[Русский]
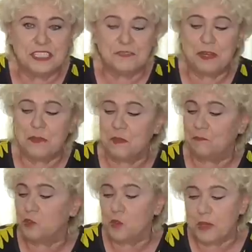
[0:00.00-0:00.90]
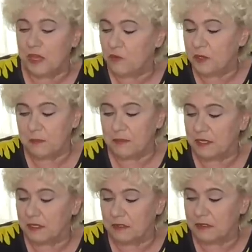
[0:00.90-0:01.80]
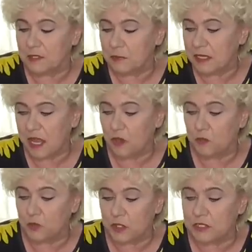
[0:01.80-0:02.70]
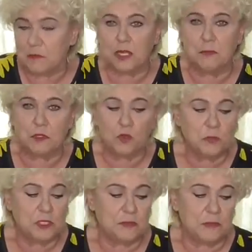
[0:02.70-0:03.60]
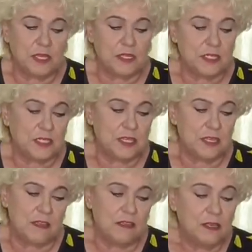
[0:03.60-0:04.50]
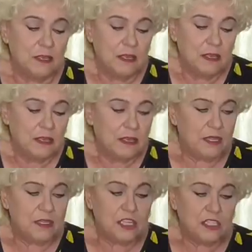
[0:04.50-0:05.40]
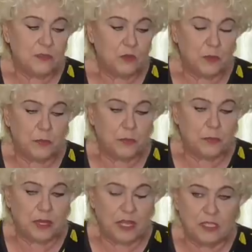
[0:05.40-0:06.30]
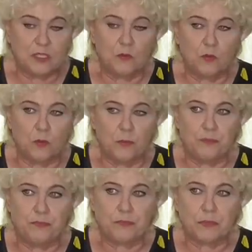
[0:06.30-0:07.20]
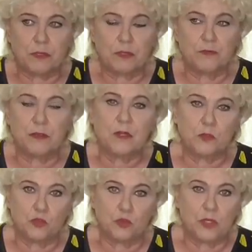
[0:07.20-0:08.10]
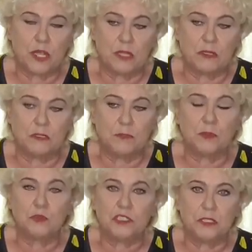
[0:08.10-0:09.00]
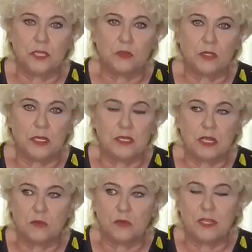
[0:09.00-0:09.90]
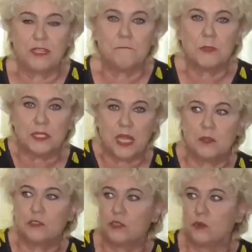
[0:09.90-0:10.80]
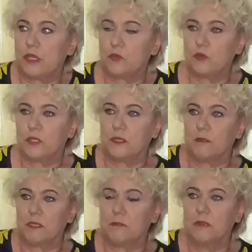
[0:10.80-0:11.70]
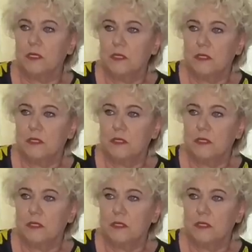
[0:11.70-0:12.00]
нет времени, все мое время забирают вот эти мои питомцы, мои растения. И даже вот Поэтому факту, что я не получила эту награду и не пытаюсь ее откуда-то там,